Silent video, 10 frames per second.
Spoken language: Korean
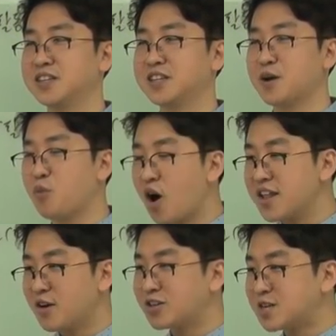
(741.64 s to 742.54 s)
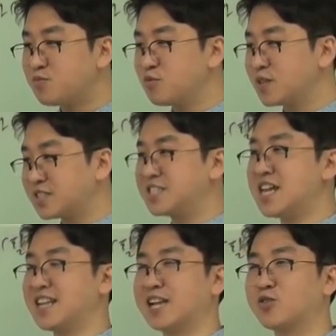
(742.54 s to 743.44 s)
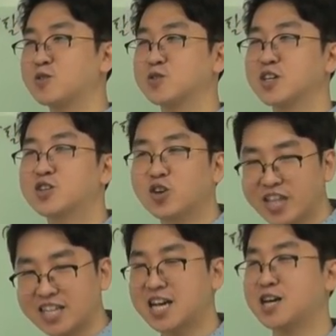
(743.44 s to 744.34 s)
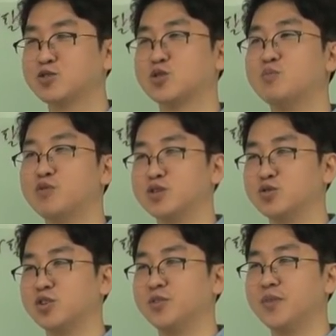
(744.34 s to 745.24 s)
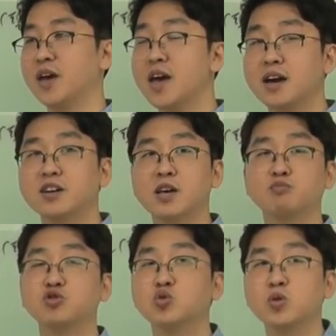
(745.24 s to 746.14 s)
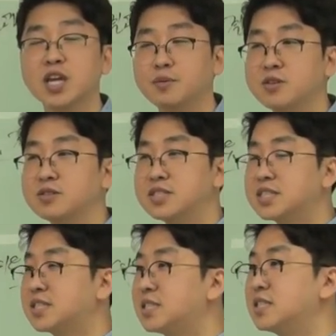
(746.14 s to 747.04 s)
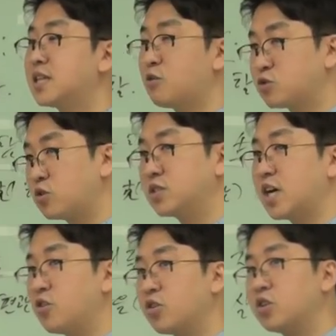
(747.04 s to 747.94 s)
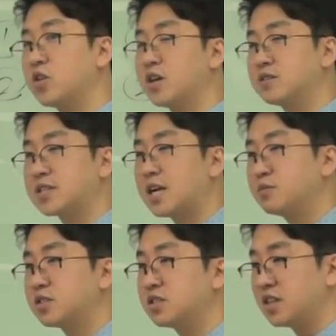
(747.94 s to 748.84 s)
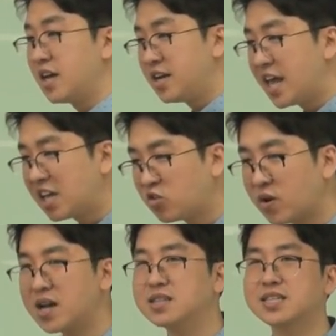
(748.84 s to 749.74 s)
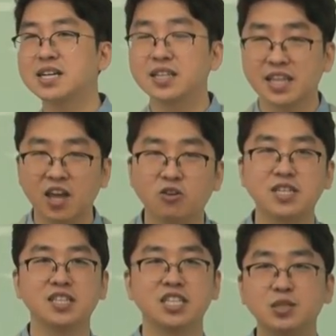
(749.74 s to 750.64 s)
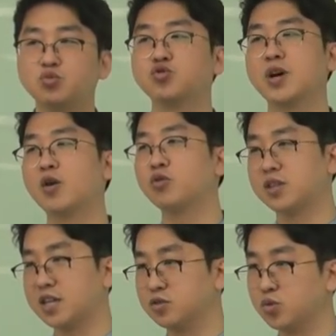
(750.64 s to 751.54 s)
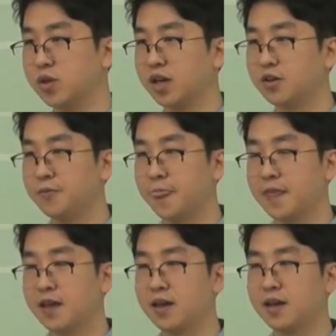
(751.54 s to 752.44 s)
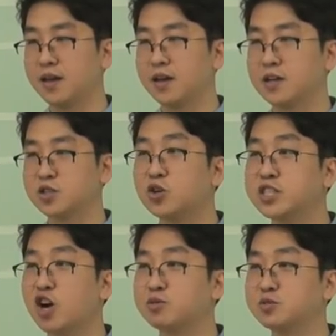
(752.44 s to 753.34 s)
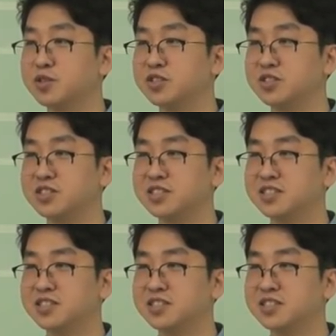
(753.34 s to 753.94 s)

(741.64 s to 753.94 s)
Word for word: 딱 뭐 하나 화장품에 스킨 하나 딱 떨어졌는데 그거 딱 사가지고 선물해 줘요. 그게 무슨 소리냐면은 식신하고 정제와 연결되어 있는 사람들은 레이더를 항상 내 여자한테 집중하고 있다는 소리예요. 정제가 없으면은